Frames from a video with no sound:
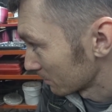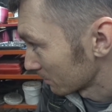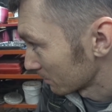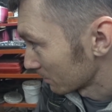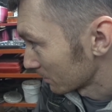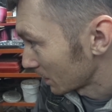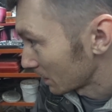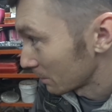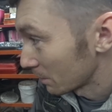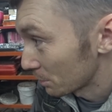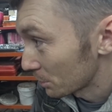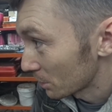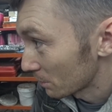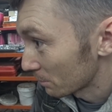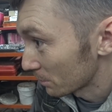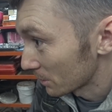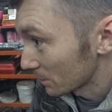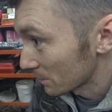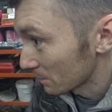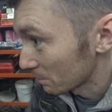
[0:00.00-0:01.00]
Да и вообще, в
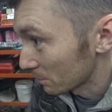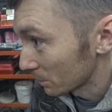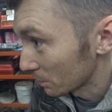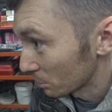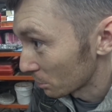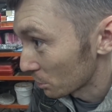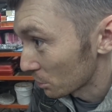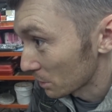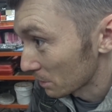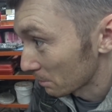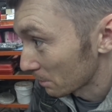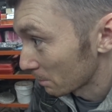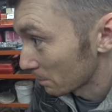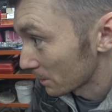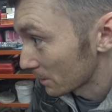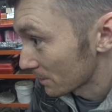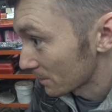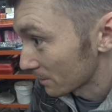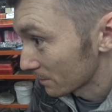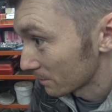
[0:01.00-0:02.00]
принципе, не хочется
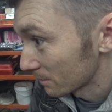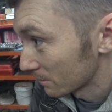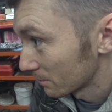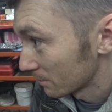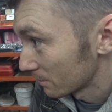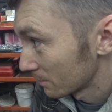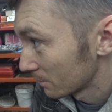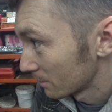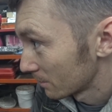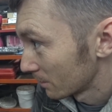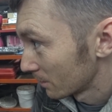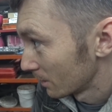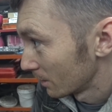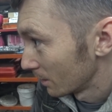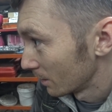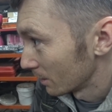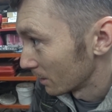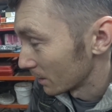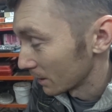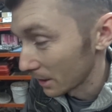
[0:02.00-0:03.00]
попасть
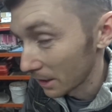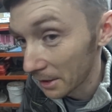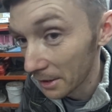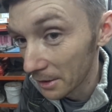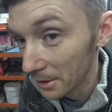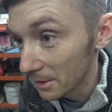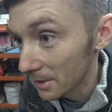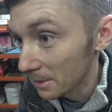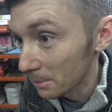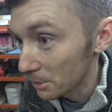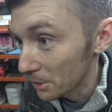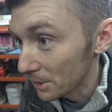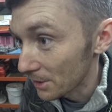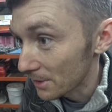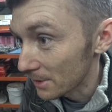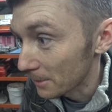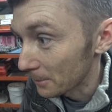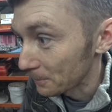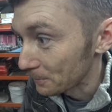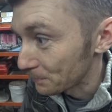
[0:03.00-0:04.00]
на какие-то
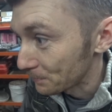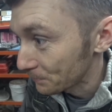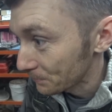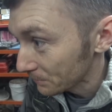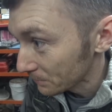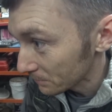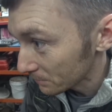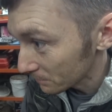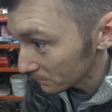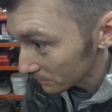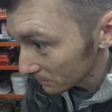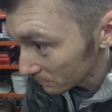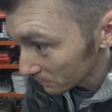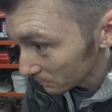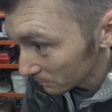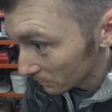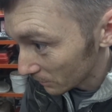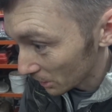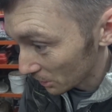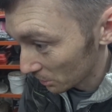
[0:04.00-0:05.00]
запчасти.
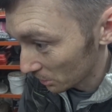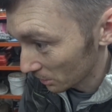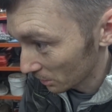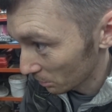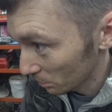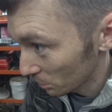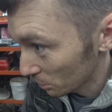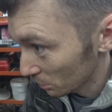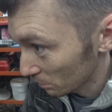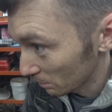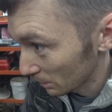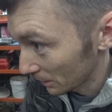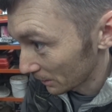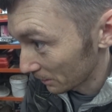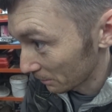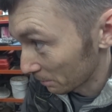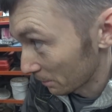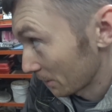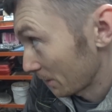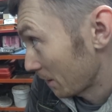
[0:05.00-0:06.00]
Я же не такой, что, блядь,
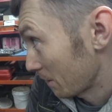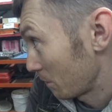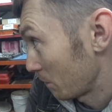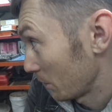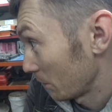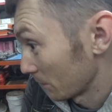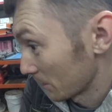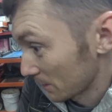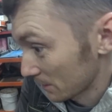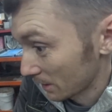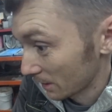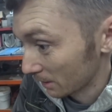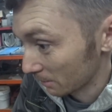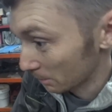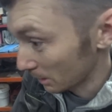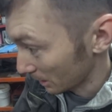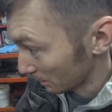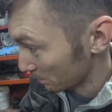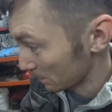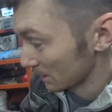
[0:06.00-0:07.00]
типа, а хуй его знает,
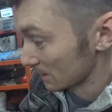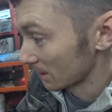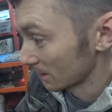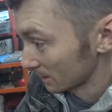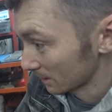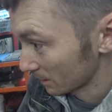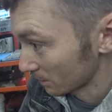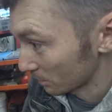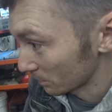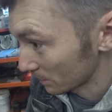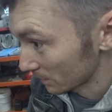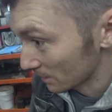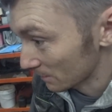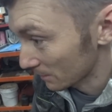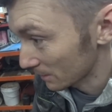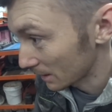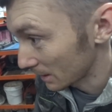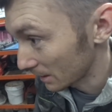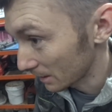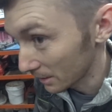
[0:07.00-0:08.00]
блядь, под зад ногой, до
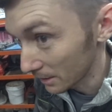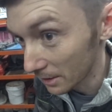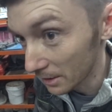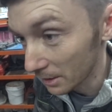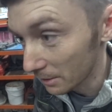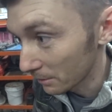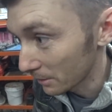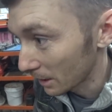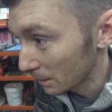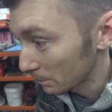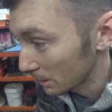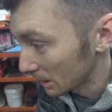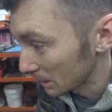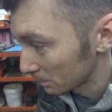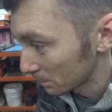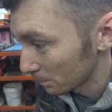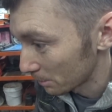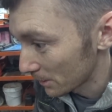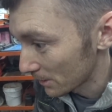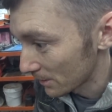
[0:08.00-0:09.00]
свидания, деньги в карманы
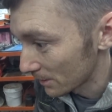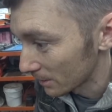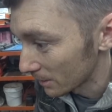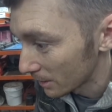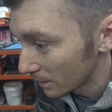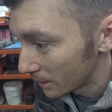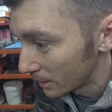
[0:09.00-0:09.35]
попиздил.